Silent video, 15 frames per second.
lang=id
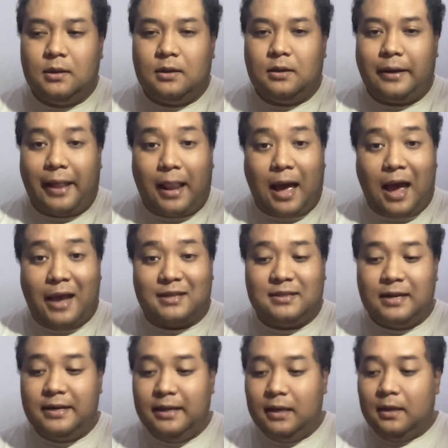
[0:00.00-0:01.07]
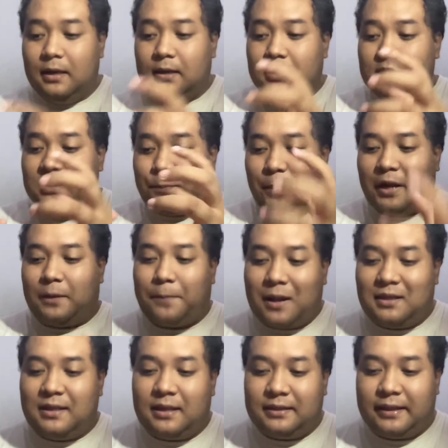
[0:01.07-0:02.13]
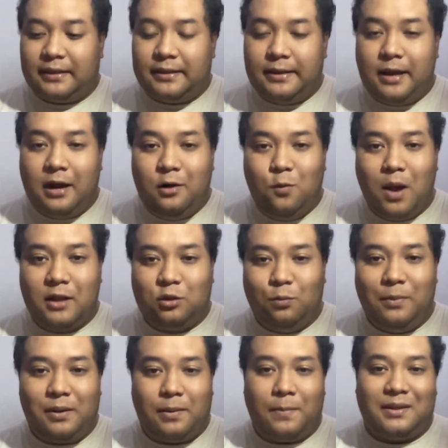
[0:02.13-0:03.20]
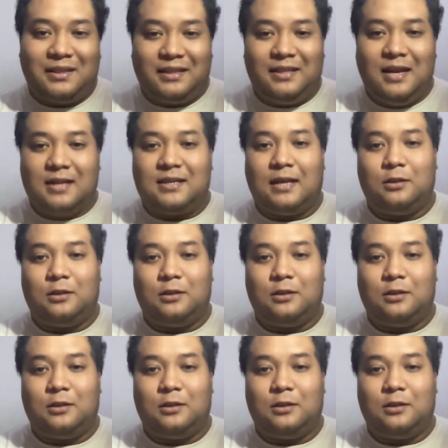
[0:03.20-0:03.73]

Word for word: uh, eh, LKS jadi spare partnya T32 itu mirip sama T31